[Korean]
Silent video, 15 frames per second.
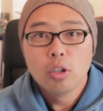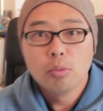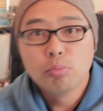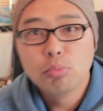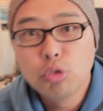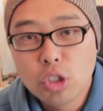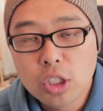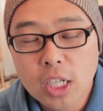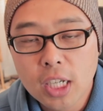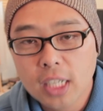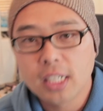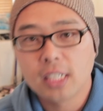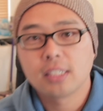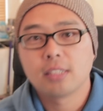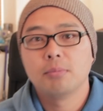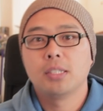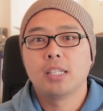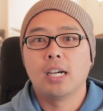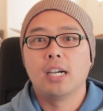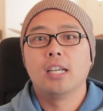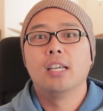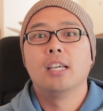무지하게
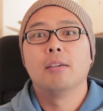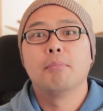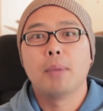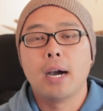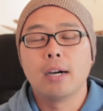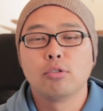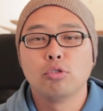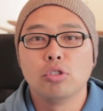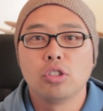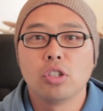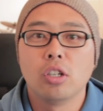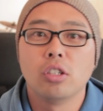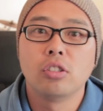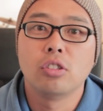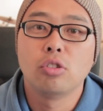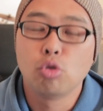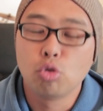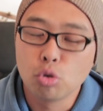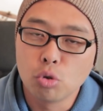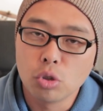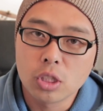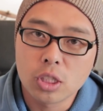났습니다. 박수
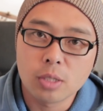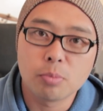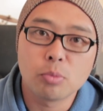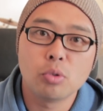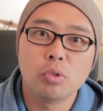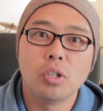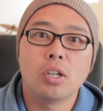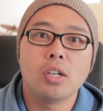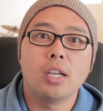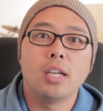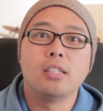쳐주고 싶고요.